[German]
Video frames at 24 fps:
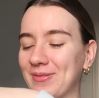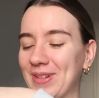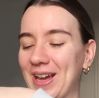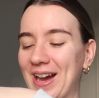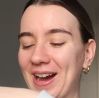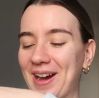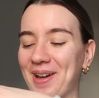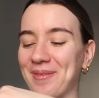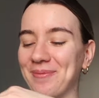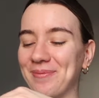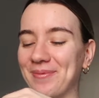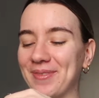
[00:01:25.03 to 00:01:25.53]
Wir
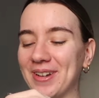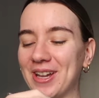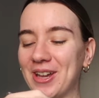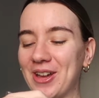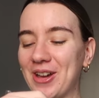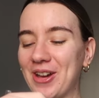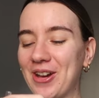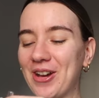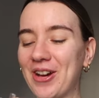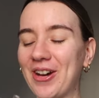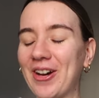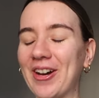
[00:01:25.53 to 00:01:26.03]
haben
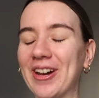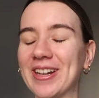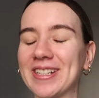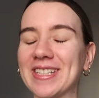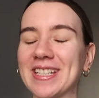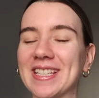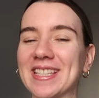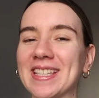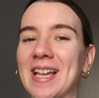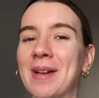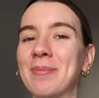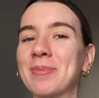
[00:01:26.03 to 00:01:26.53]

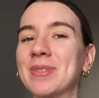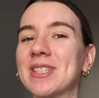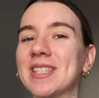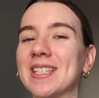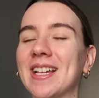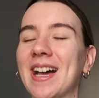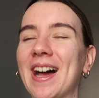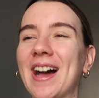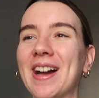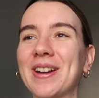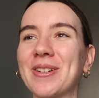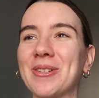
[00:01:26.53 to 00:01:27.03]
heute
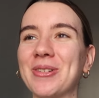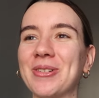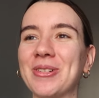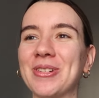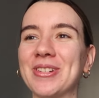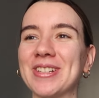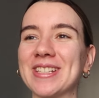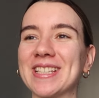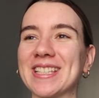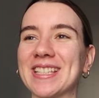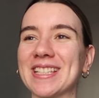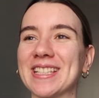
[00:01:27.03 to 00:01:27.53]
Samstag
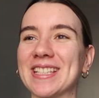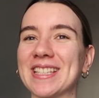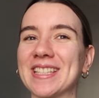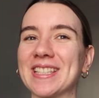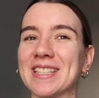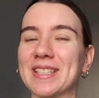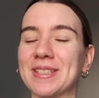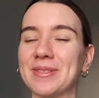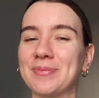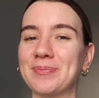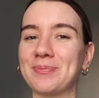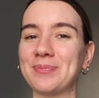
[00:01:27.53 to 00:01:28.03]
und es ist
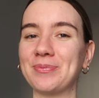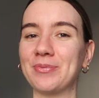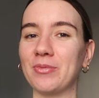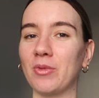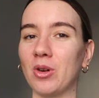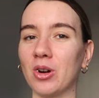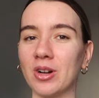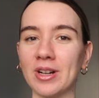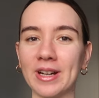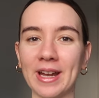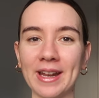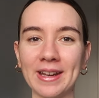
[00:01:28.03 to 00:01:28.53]

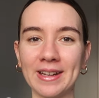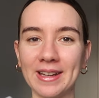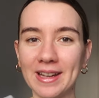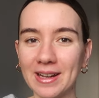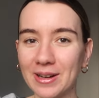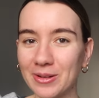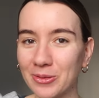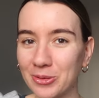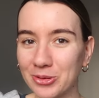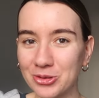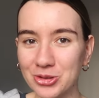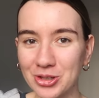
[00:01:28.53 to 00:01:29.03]
Wochenende
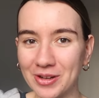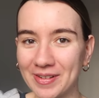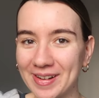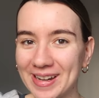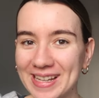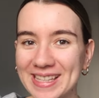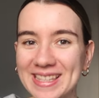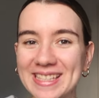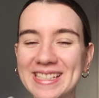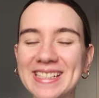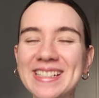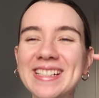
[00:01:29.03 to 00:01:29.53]

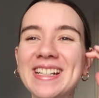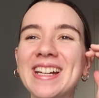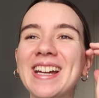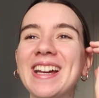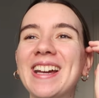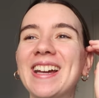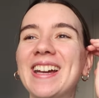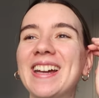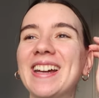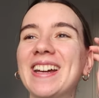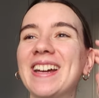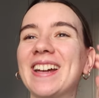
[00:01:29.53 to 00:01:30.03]
logischerweise.
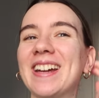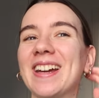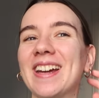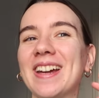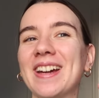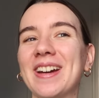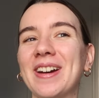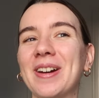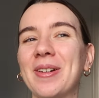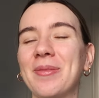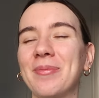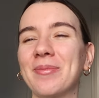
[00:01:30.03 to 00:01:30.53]

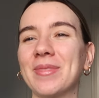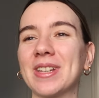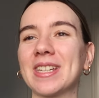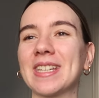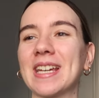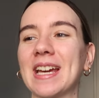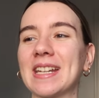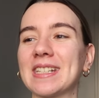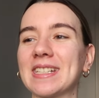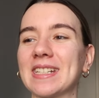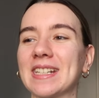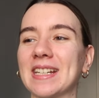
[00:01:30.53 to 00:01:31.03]
Ähm,
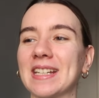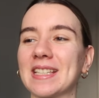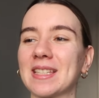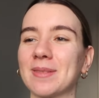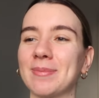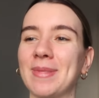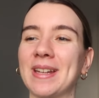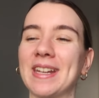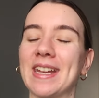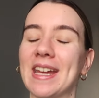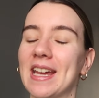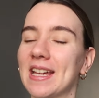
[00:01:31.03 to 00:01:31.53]
ich hatte
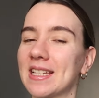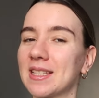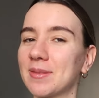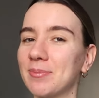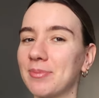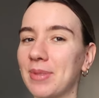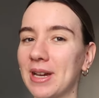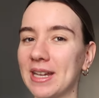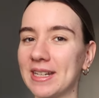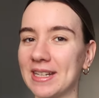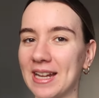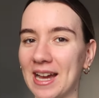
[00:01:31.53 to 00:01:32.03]
jetzt meine
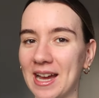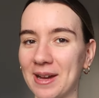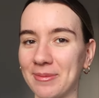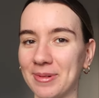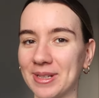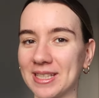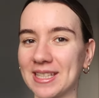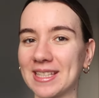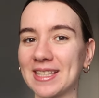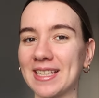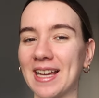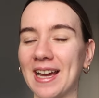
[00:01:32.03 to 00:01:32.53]
ersten beiden
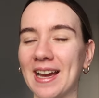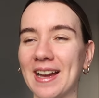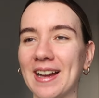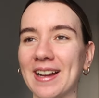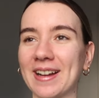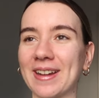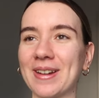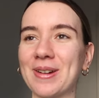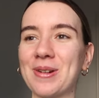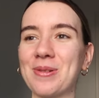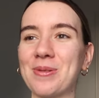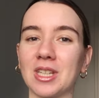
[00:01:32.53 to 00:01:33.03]

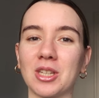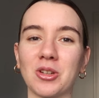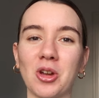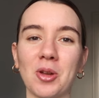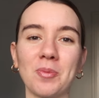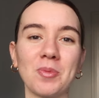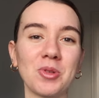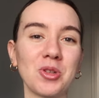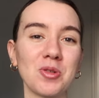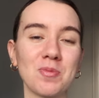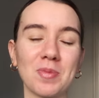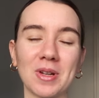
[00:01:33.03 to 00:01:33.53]
Arbeitstage. Ich
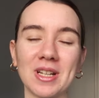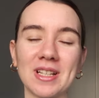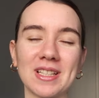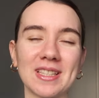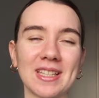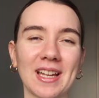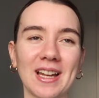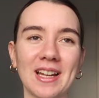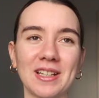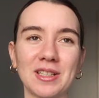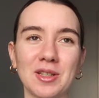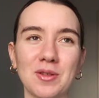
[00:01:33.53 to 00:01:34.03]
könnte mich übrigens
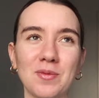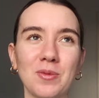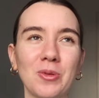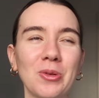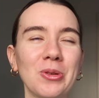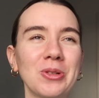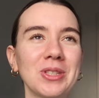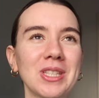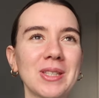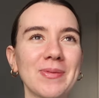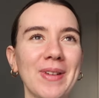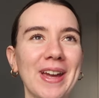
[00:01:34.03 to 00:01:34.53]
daran
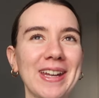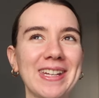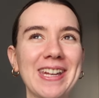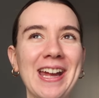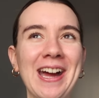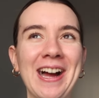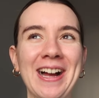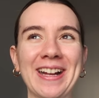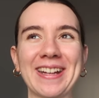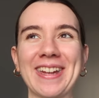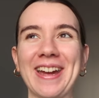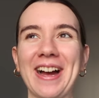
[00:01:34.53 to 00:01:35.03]
gewöhnen, zwei
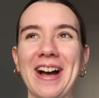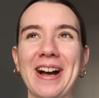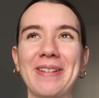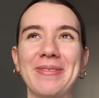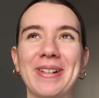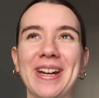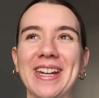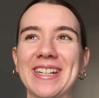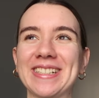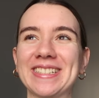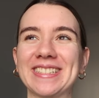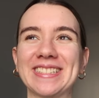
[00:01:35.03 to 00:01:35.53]
Tage
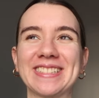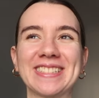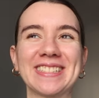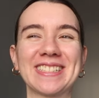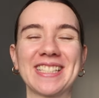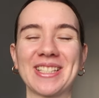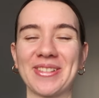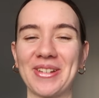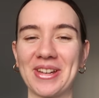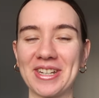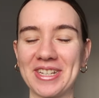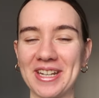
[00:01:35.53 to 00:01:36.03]

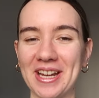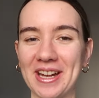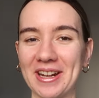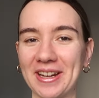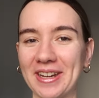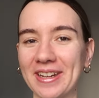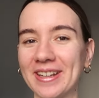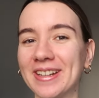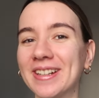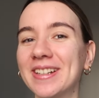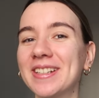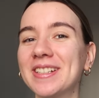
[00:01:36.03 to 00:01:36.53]
arbeiten, zwei
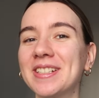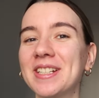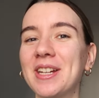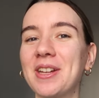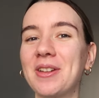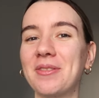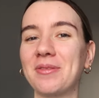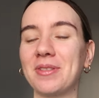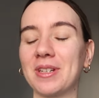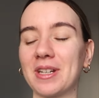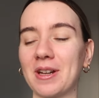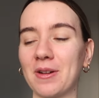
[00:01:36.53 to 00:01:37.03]
Tage
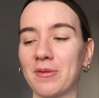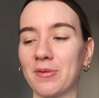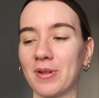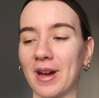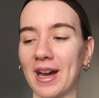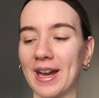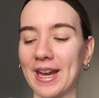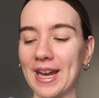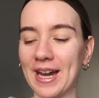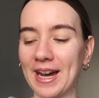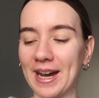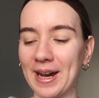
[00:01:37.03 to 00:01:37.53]
wieder
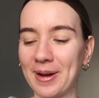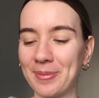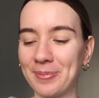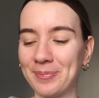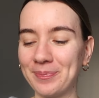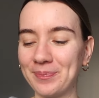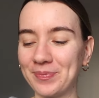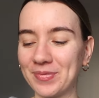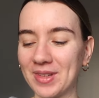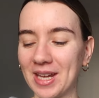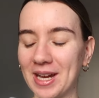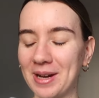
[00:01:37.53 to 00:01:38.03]
frei
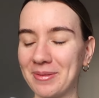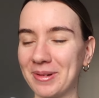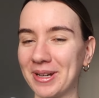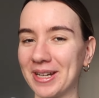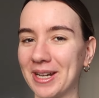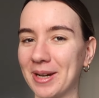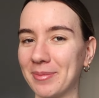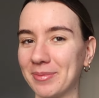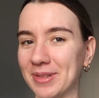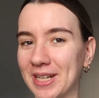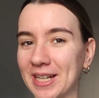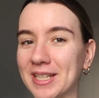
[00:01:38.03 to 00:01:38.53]
haben. Aber
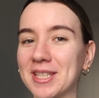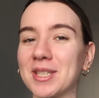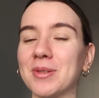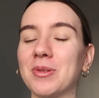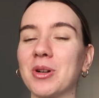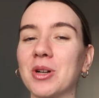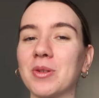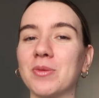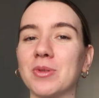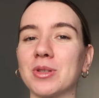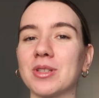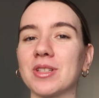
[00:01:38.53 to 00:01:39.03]
ja, nächste
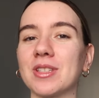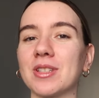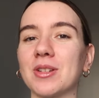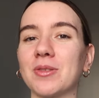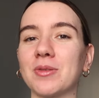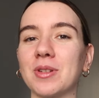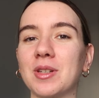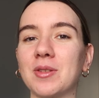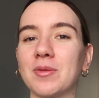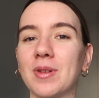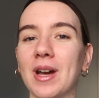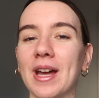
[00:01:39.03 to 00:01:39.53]
Woche wird es
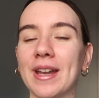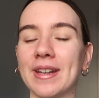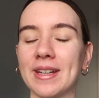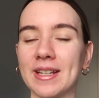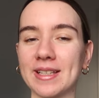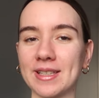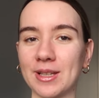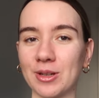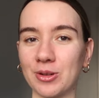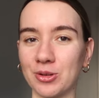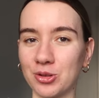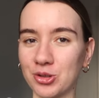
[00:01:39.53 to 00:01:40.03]
auf jeden Fall
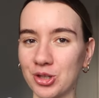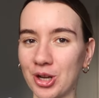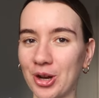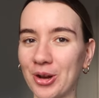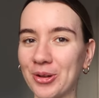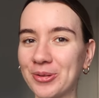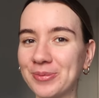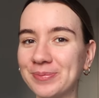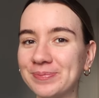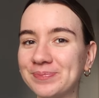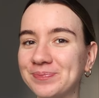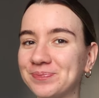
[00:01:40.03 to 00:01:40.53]
anders
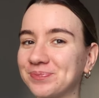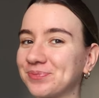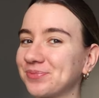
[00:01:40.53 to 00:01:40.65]
ausschauen.